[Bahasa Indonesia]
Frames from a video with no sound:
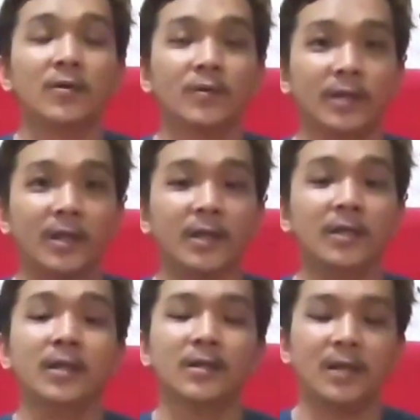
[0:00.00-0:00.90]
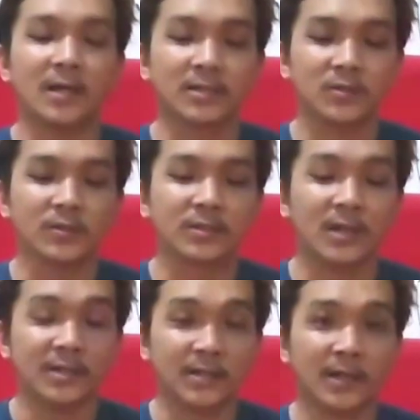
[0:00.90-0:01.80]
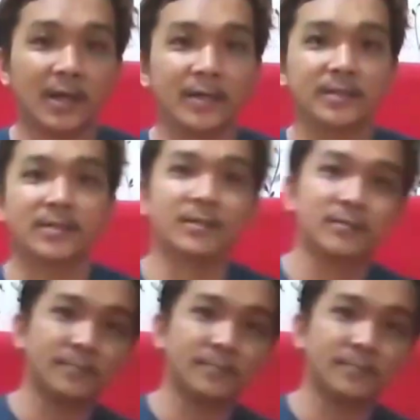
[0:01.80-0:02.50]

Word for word: oke langsung saja guys